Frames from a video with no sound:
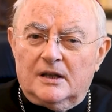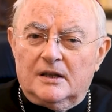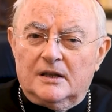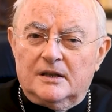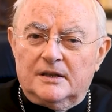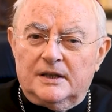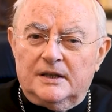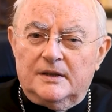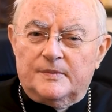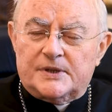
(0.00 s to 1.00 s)
Y,
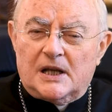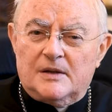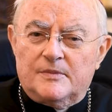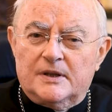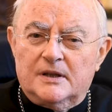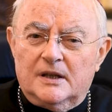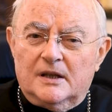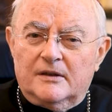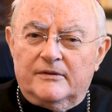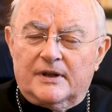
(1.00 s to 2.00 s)
I psalmy
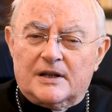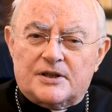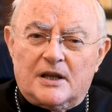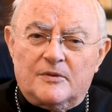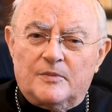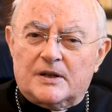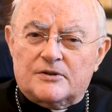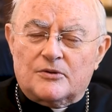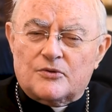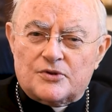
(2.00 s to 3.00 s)
wyrażają
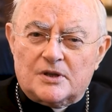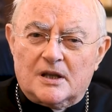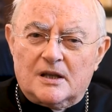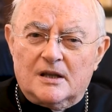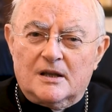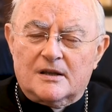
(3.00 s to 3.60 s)
bardzo różne